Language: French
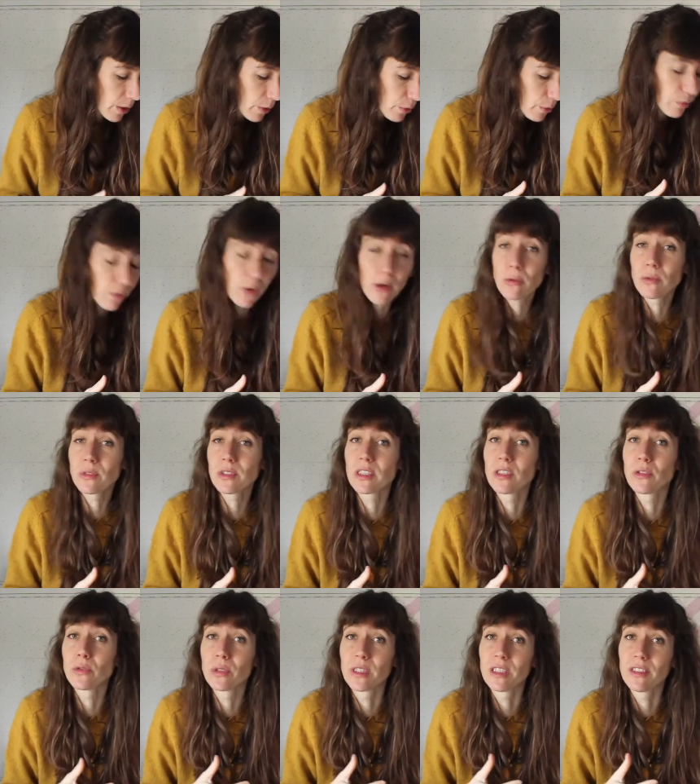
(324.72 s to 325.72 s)
Une fois qu'on
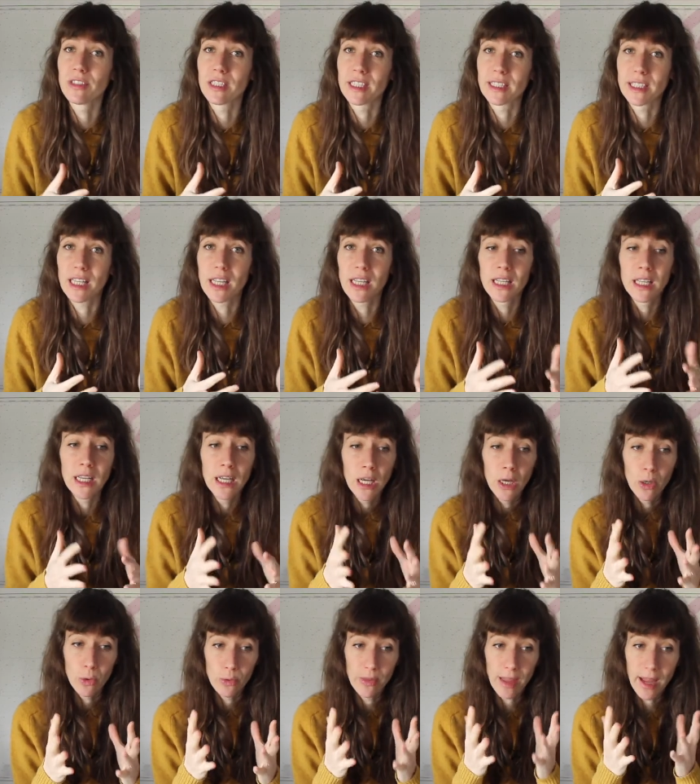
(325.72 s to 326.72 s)
s'est tourné vers ça,
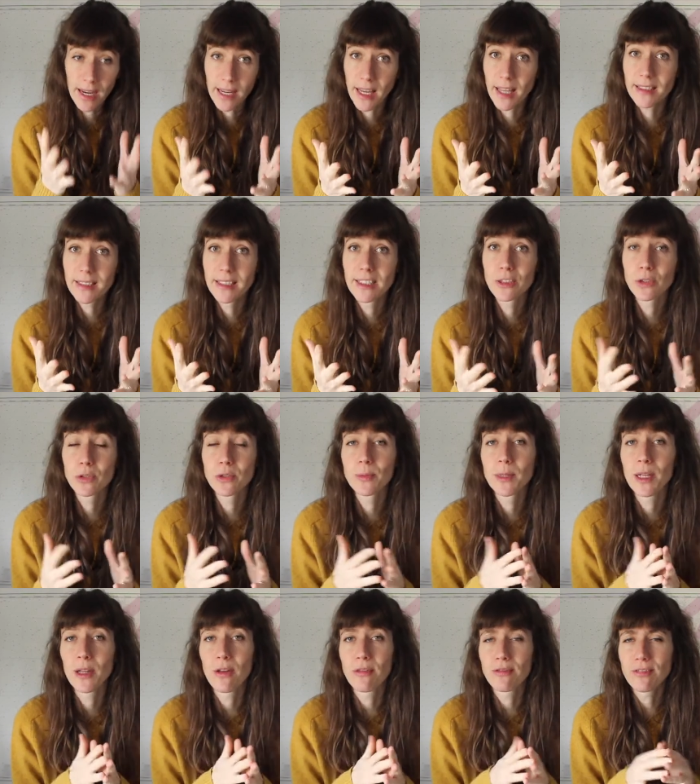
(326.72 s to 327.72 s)
qu'on a regardé les choses
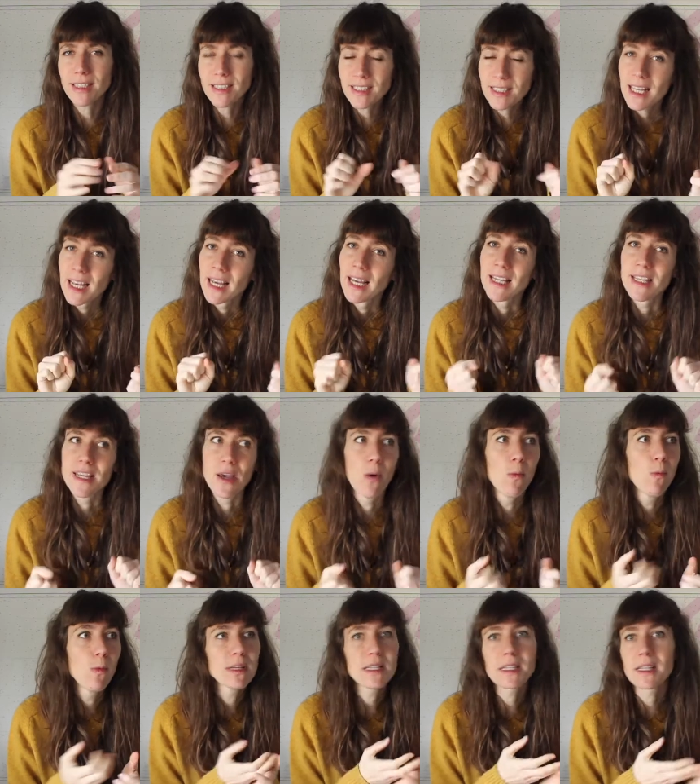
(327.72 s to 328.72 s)
bien en face, il y a au
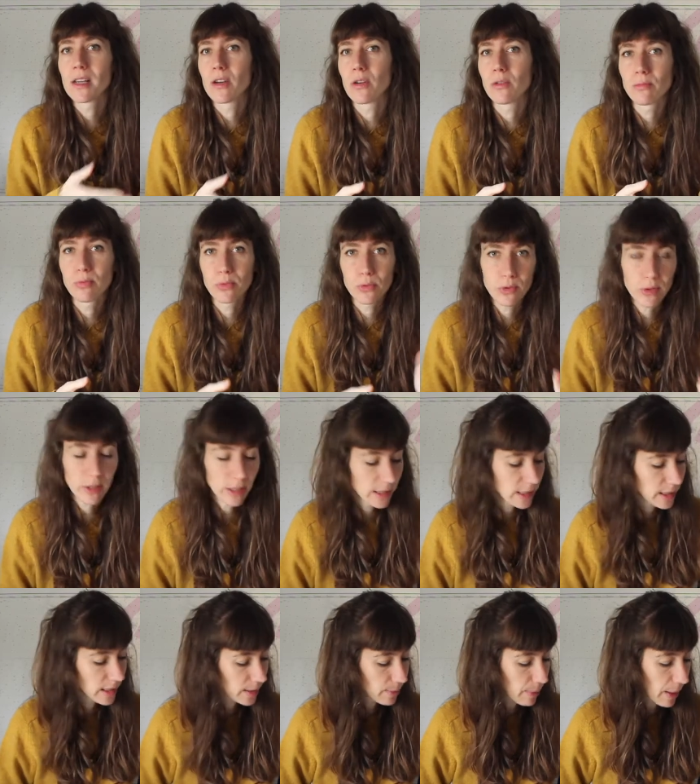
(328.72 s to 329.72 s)
moins 50% qui
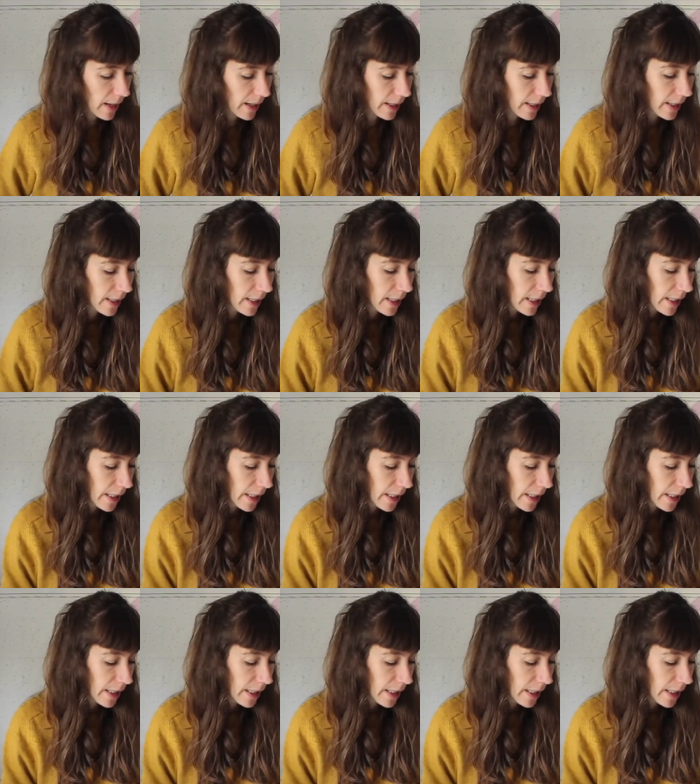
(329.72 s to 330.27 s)
disparaît.